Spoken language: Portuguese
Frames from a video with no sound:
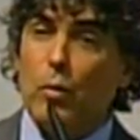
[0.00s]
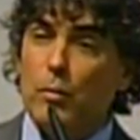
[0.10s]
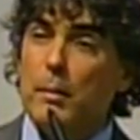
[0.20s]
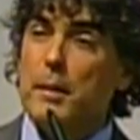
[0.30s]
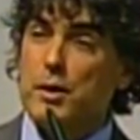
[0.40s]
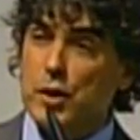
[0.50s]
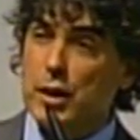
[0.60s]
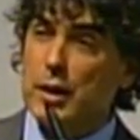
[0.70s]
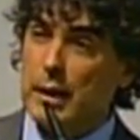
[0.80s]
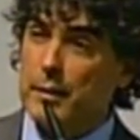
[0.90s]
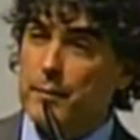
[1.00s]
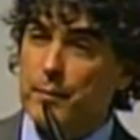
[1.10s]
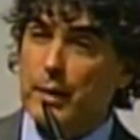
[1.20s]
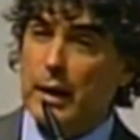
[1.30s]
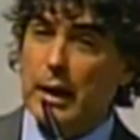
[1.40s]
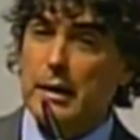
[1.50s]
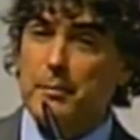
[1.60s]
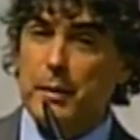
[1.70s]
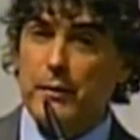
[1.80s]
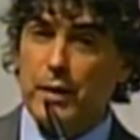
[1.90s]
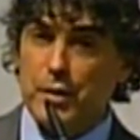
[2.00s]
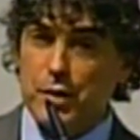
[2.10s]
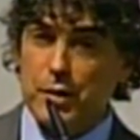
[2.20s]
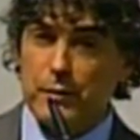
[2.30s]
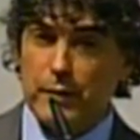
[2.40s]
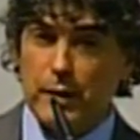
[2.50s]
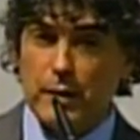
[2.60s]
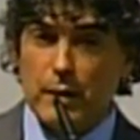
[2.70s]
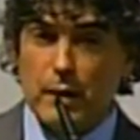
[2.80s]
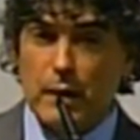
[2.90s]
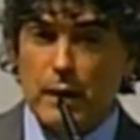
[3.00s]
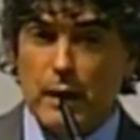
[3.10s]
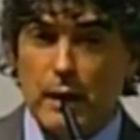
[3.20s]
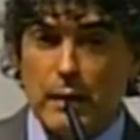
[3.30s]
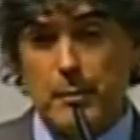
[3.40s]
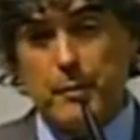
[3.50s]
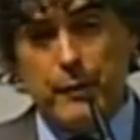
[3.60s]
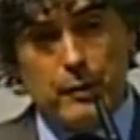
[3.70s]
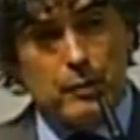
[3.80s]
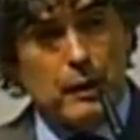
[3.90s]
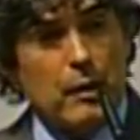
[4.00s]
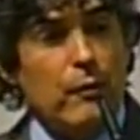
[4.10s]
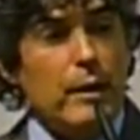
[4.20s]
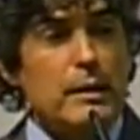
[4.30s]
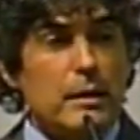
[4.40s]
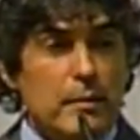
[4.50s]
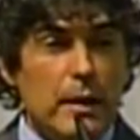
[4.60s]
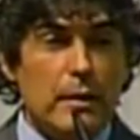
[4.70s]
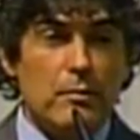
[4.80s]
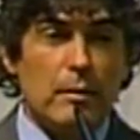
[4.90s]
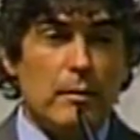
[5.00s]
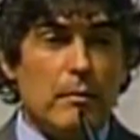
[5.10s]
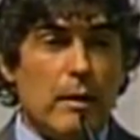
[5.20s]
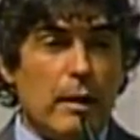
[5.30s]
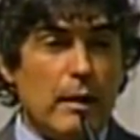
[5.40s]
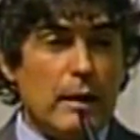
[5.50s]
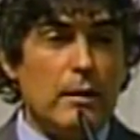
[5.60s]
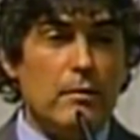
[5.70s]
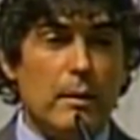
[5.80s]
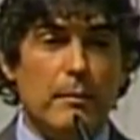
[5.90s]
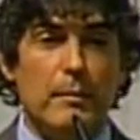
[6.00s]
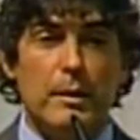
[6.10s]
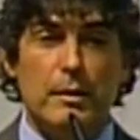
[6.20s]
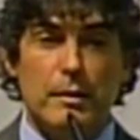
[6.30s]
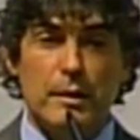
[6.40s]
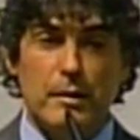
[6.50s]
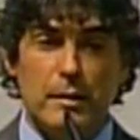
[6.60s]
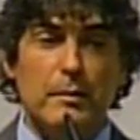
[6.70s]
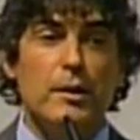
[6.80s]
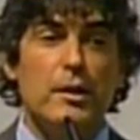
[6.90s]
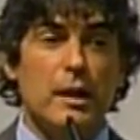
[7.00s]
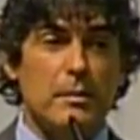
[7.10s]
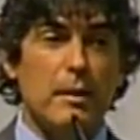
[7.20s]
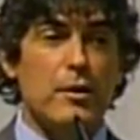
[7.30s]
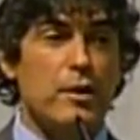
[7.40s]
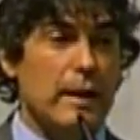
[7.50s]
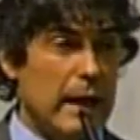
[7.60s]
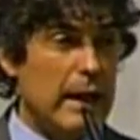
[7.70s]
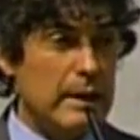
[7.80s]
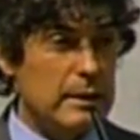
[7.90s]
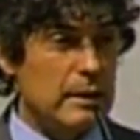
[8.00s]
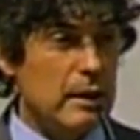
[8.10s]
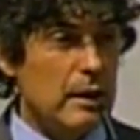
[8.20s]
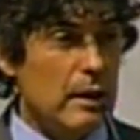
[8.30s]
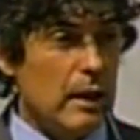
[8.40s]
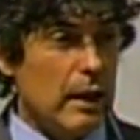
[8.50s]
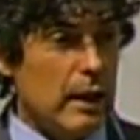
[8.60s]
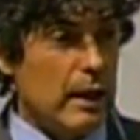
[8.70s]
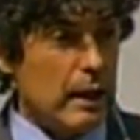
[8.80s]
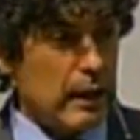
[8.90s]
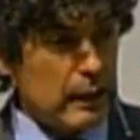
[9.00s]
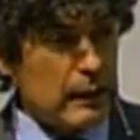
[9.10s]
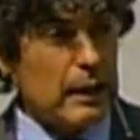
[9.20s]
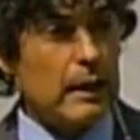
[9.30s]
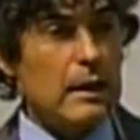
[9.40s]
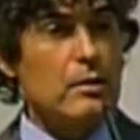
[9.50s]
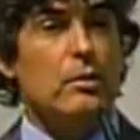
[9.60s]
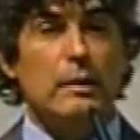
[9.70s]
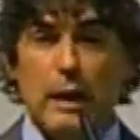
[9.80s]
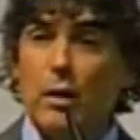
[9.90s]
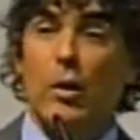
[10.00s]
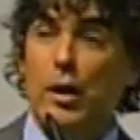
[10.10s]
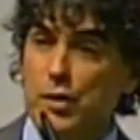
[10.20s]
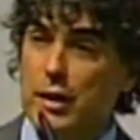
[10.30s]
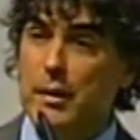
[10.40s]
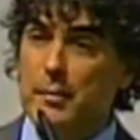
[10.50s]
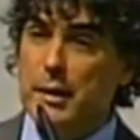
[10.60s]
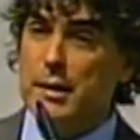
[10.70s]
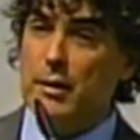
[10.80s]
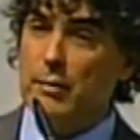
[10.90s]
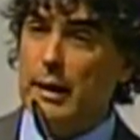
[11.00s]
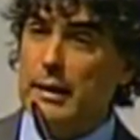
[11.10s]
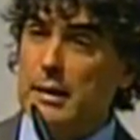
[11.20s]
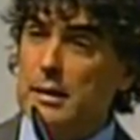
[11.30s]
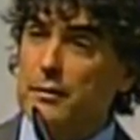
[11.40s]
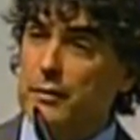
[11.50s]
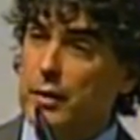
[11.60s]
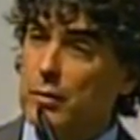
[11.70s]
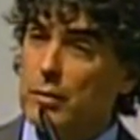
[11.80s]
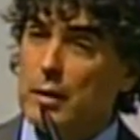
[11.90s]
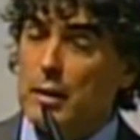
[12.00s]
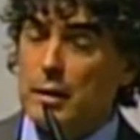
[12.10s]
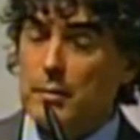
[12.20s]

alguma medida ali preventiva. Eh, e a Prefeitura, talvez também, de uma, uma, além de, uma, de, de, medidas mais gerais, eh, ela tenha que acionar, logicamente, a Guarda Civil